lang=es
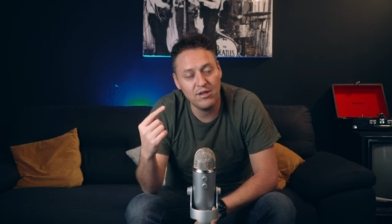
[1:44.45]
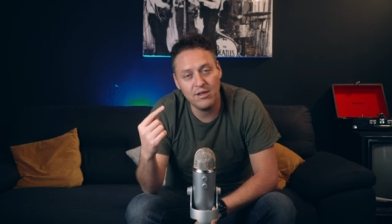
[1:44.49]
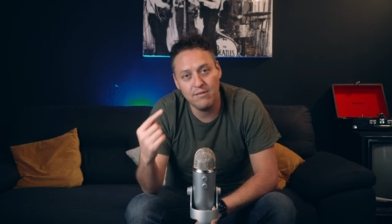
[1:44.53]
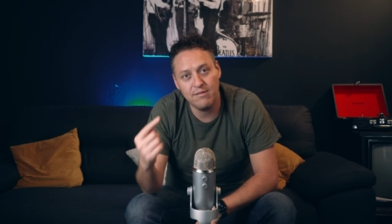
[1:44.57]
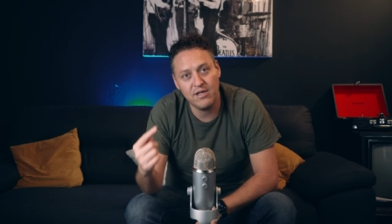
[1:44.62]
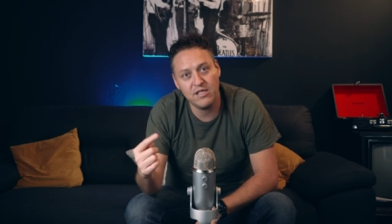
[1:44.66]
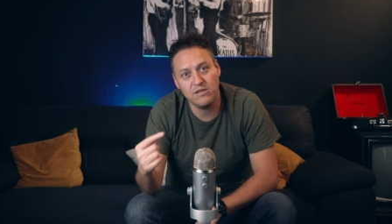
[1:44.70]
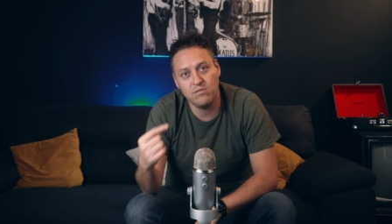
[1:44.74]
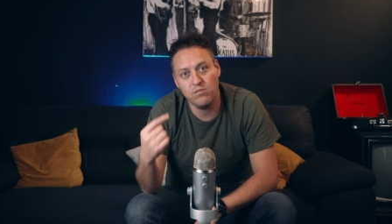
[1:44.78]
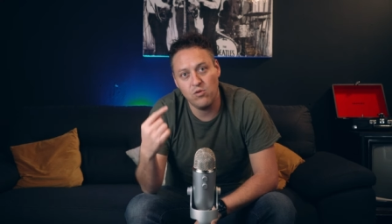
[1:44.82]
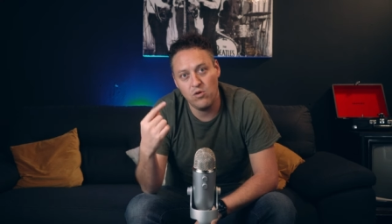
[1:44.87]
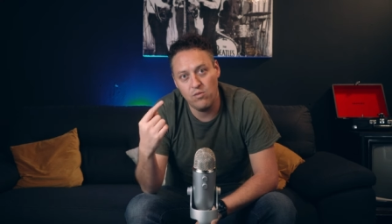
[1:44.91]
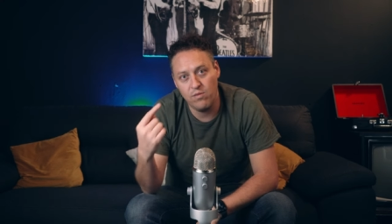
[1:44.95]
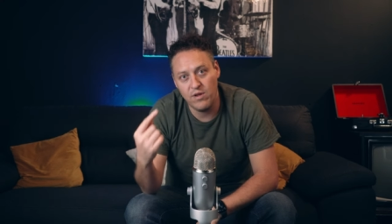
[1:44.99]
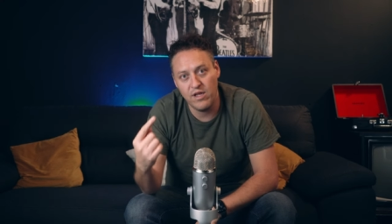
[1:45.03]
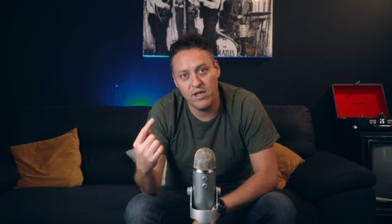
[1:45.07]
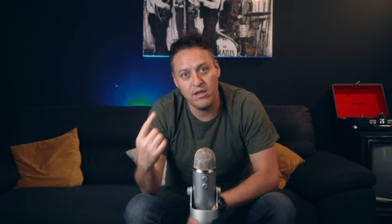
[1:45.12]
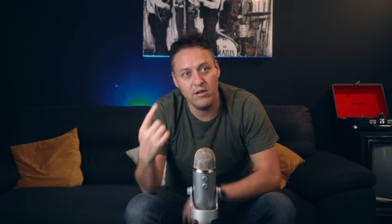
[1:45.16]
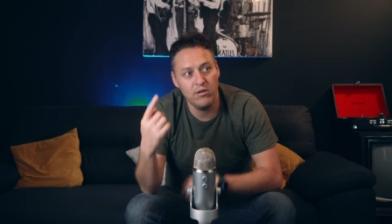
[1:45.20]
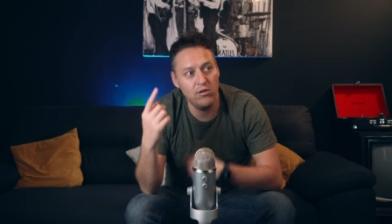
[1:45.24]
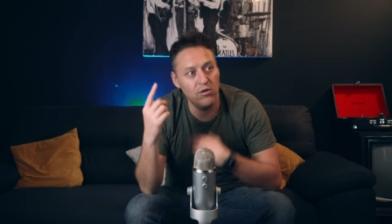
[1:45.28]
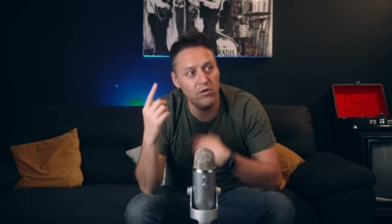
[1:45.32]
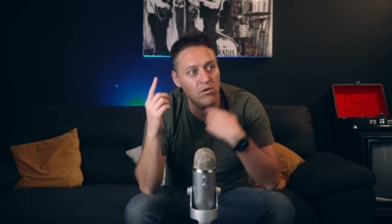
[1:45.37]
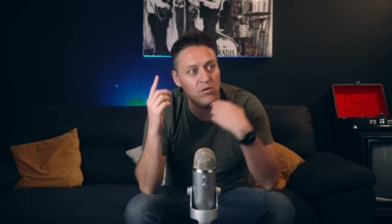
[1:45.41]
te vas
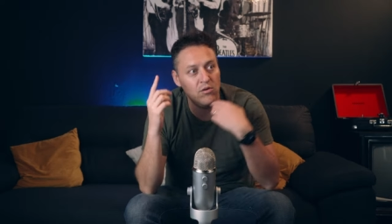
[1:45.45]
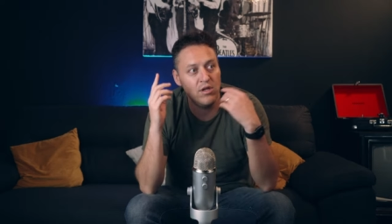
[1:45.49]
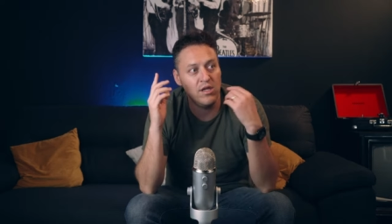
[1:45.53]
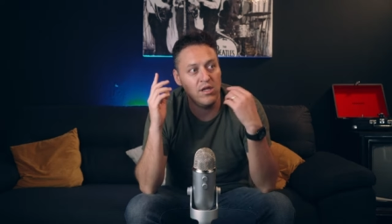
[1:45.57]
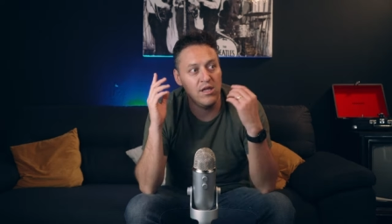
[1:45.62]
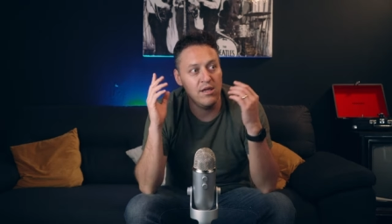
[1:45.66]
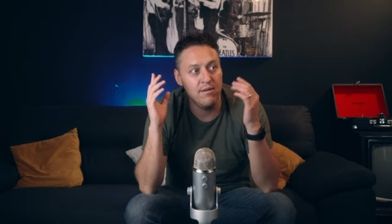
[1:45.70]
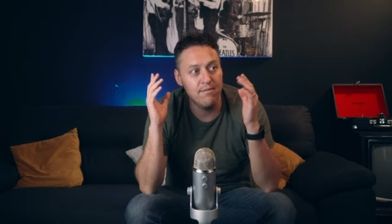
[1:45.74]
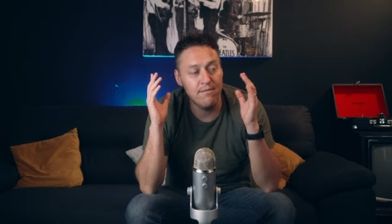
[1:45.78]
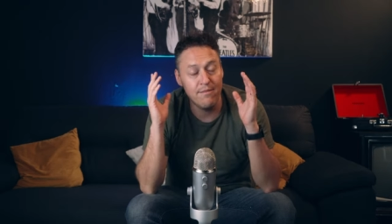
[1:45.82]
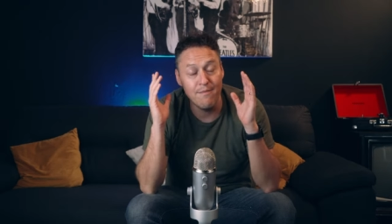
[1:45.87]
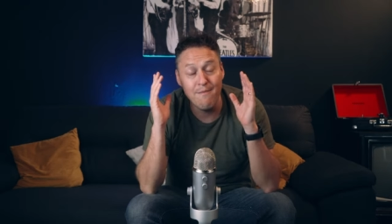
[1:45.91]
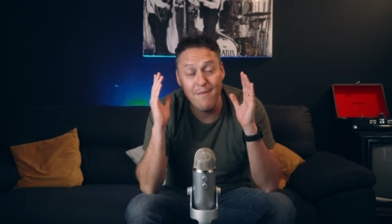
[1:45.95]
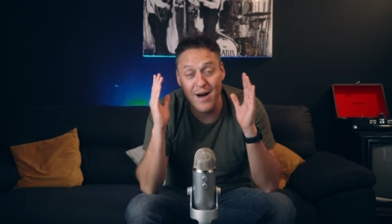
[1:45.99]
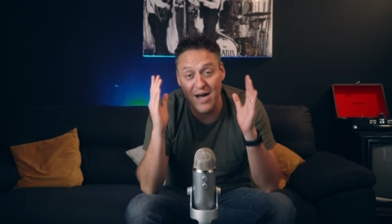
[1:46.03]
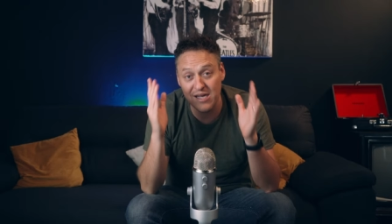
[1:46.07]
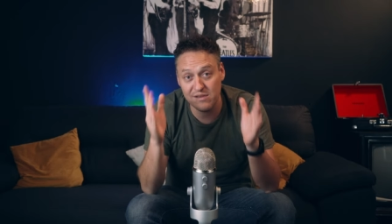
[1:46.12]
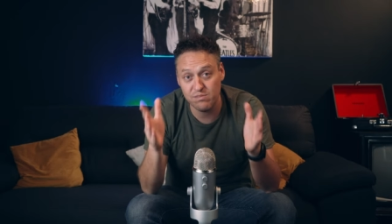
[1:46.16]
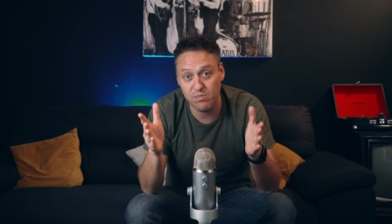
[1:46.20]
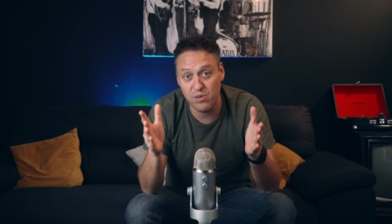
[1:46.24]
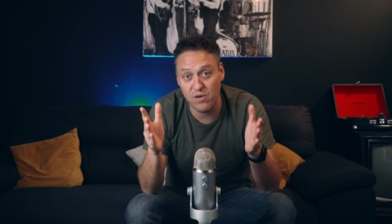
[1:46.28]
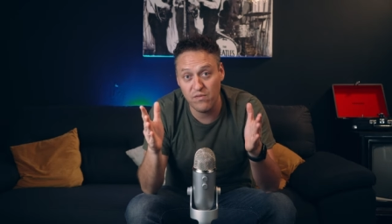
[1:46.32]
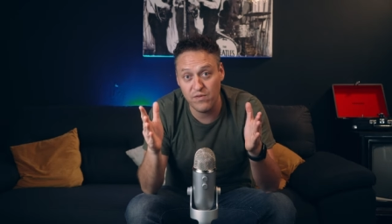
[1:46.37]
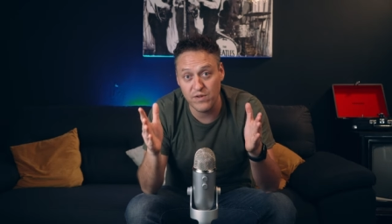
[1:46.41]
volviendo y
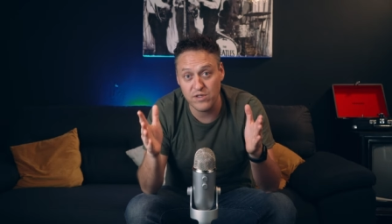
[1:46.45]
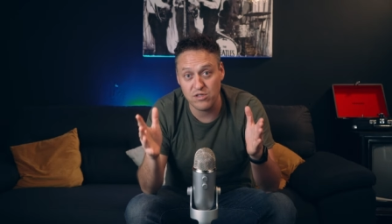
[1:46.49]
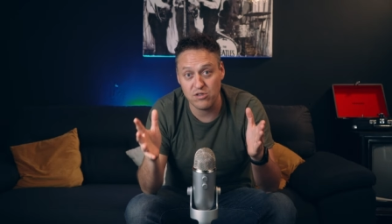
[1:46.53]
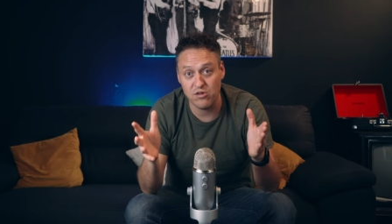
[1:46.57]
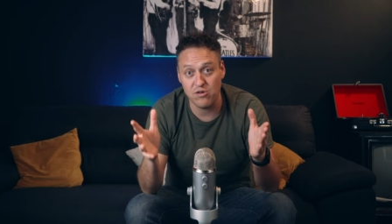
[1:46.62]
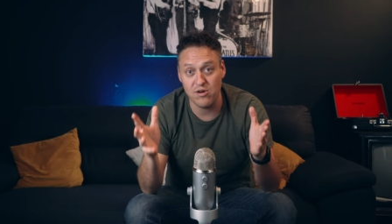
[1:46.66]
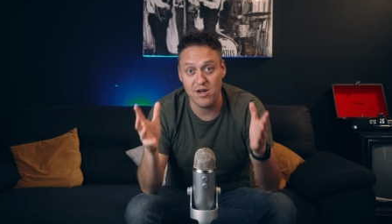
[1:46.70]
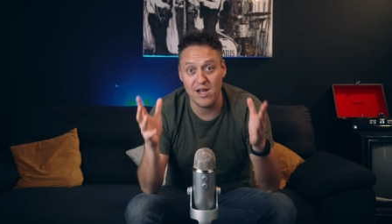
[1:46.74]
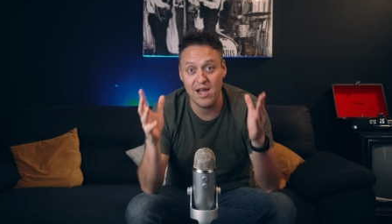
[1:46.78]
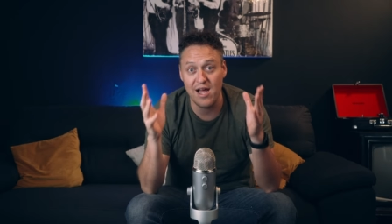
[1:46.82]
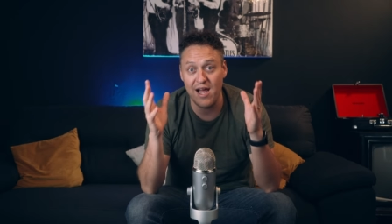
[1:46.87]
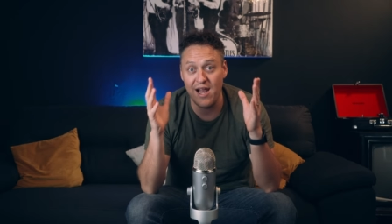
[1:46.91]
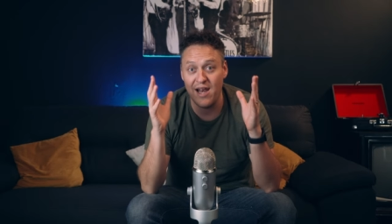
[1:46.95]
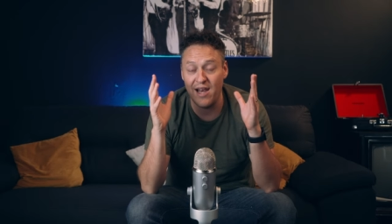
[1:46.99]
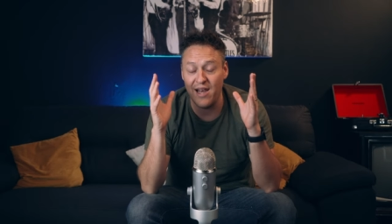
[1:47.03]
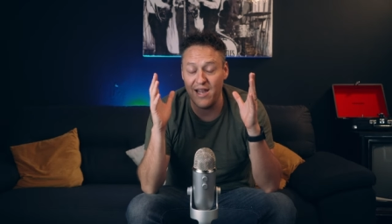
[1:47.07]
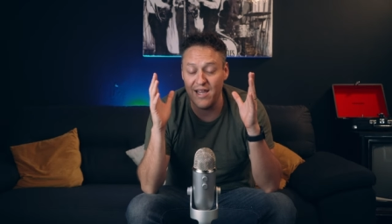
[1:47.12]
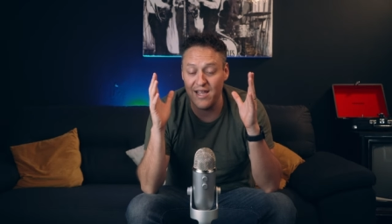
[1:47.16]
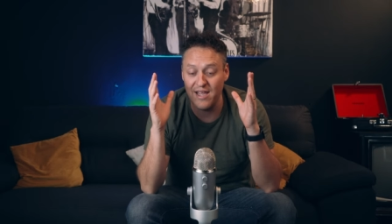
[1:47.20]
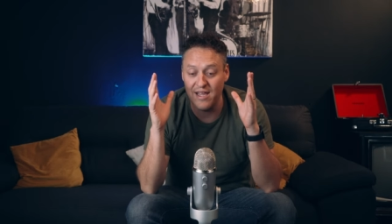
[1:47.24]
más profesional